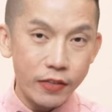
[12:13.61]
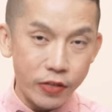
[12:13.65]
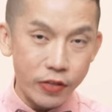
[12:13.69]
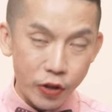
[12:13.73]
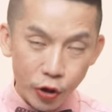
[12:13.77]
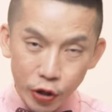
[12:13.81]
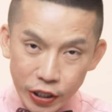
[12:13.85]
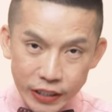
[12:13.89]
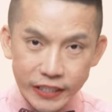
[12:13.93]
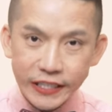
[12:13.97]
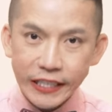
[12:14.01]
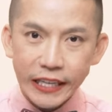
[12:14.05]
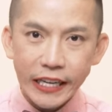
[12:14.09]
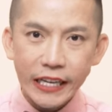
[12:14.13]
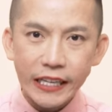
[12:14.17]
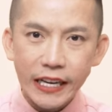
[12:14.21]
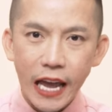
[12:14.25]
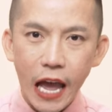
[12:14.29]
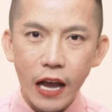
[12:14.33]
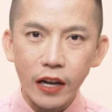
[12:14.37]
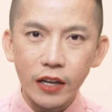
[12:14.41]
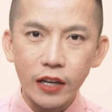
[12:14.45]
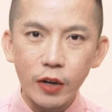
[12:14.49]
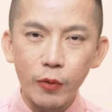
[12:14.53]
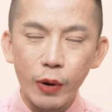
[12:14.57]
13
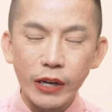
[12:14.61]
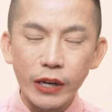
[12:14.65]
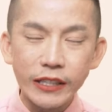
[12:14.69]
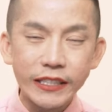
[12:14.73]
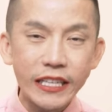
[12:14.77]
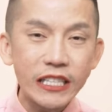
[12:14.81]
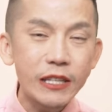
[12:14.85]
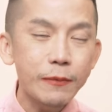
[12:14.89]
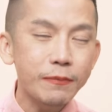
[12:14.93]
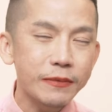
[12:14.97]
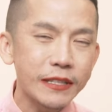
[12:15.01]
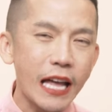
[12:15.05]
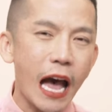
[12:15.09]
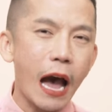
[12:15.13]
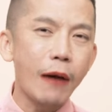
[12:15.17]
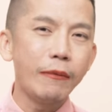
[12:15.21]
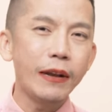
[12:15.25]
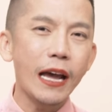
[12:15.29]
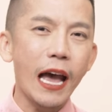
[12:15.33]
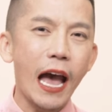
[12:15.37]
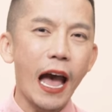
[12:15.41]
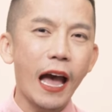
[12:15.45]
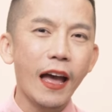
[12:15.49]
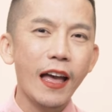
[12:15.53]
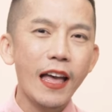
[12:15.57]
นะคะคือวันที่ 13
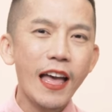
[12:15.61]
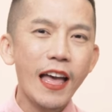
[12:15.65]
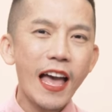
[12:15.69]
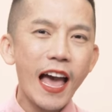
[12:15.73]
นะคะ